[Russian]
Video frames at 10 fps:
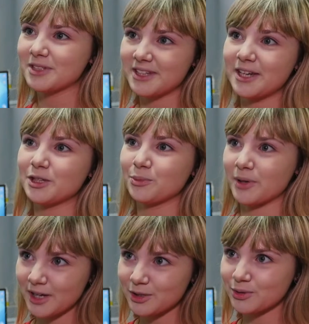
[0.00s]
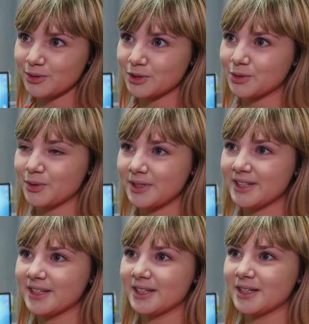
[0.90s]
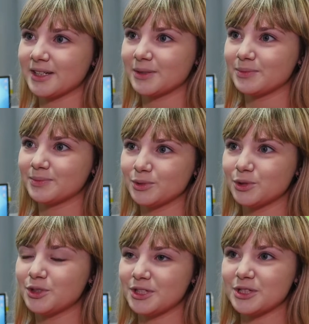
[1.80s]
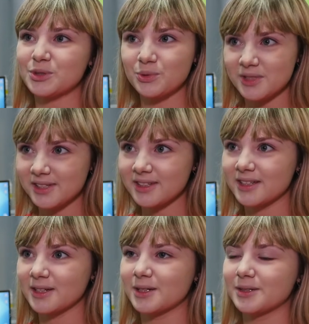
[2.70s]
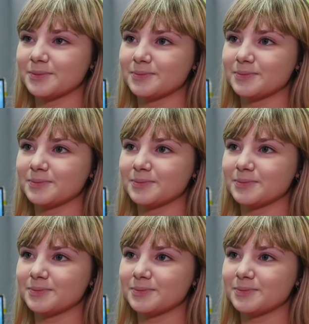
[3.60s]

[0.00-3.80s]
благодаря этому проекту школьники, будущие студенты,